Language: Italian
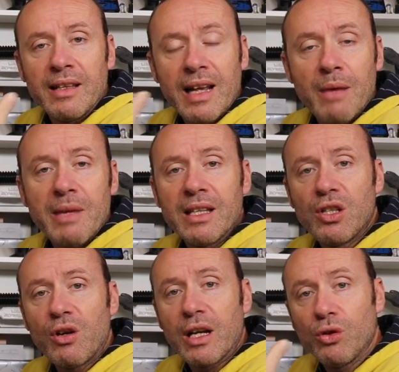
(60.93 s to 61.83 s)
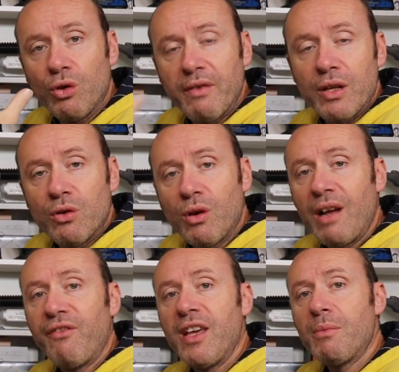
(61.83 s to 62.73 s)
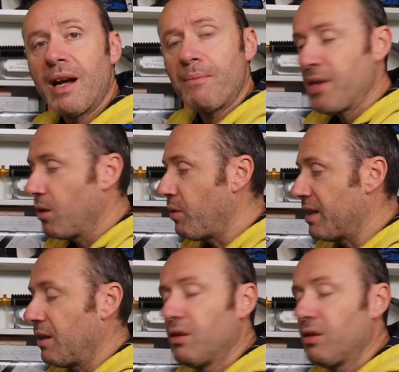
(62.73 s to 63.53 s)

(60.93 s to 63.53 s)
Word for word: nella mia zona dove non ho la fibra questa